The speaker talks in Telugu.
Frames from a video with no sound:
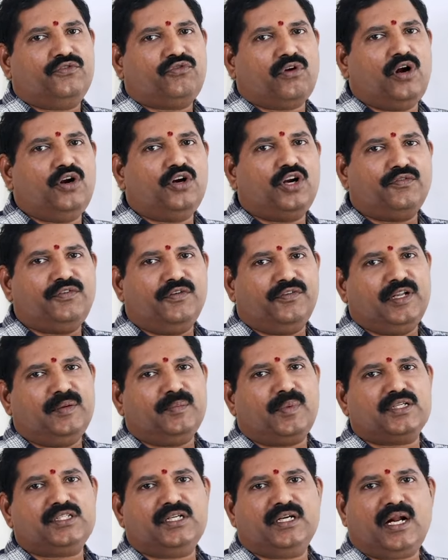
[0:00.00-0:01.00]
ట్వెల్వ్ టు
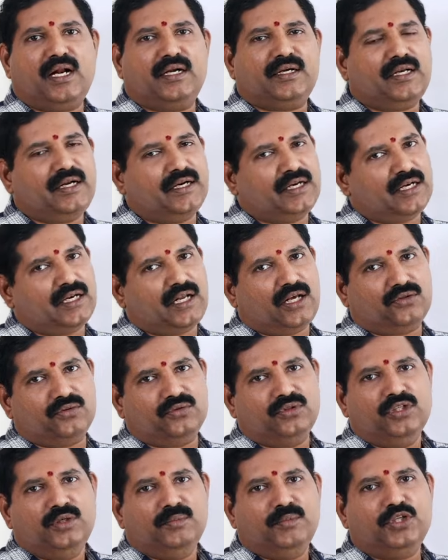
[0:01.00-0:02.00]
ఫిఫ్టీన్ పర్సెంట్ కంటే రిటర్న్ రాదు
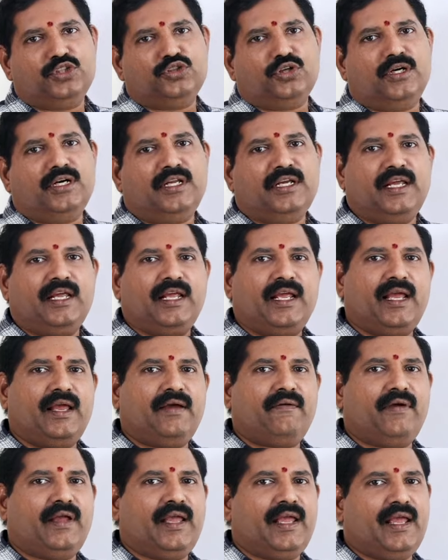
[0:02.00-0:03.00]
మీరు చూడండి ఏ
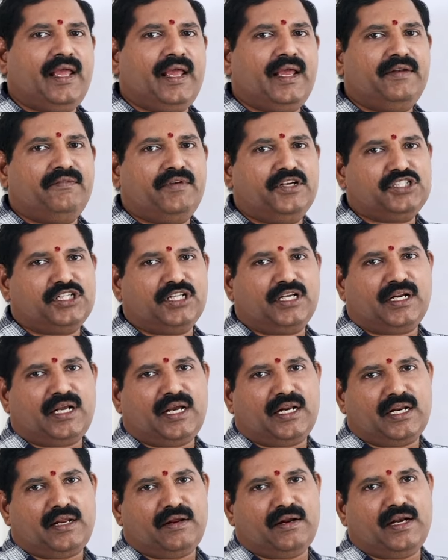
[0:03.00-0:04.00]
ఏ ఇన్వెస్టర్
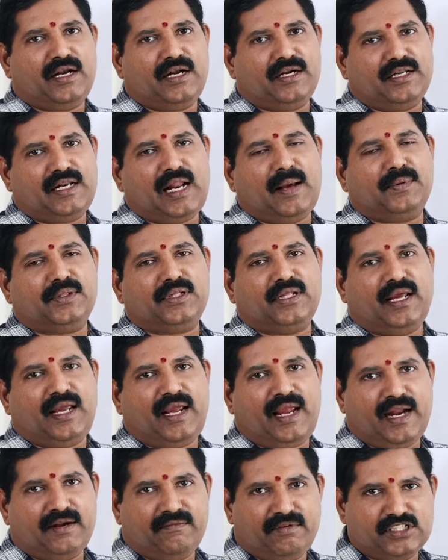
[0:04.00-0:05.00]
దగ్గరికైనా వెళ్ళండి లేకపోతే
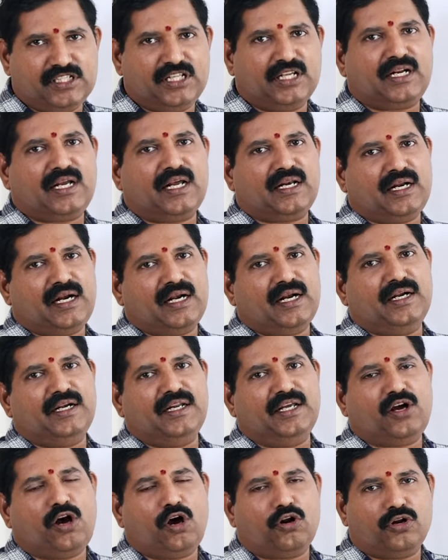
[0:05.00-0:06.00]
ఏ అడ్వైజర్ దగ్గరికైనా
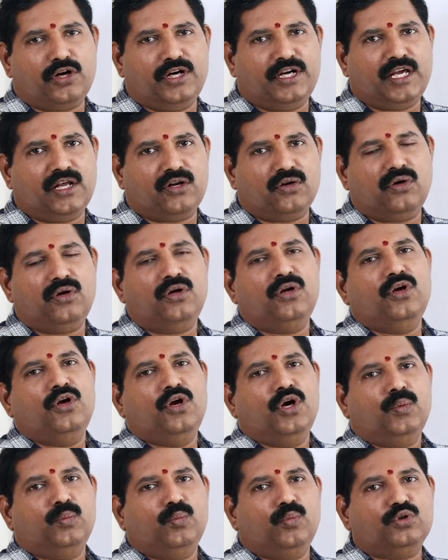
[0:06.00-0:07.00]
వెళ్ళండి ఆల్ ఓవర్ ఇండియాలో
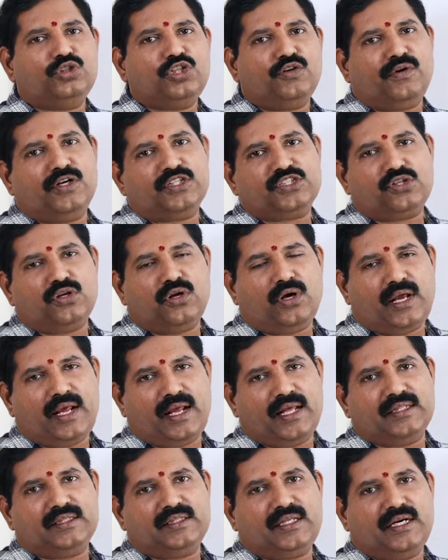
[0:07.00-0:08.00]
మ్యూచువల్ ఫండ్స్లో
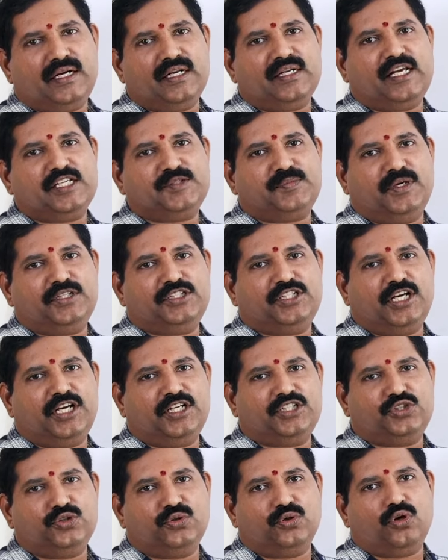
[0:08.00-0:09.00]
ఎంత రిటర్న్ ఎక్స్పెక్ట్
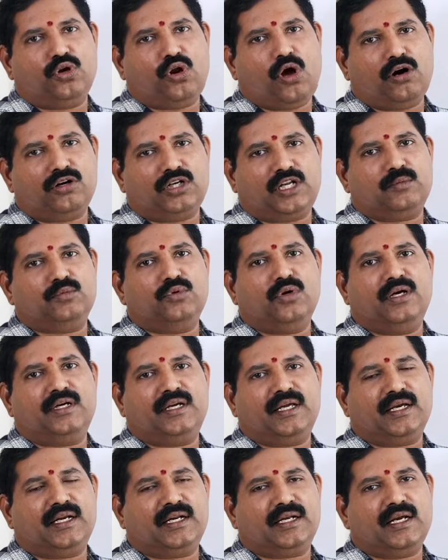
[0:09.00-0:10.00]
చేయొచ్చు లాంగ్ టర్మ్లో
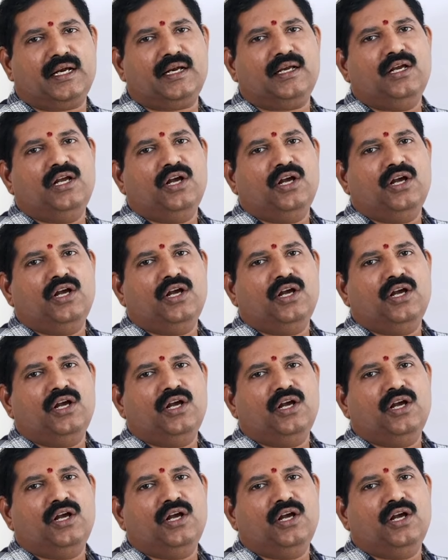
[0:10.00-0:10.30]
అంటే కనుక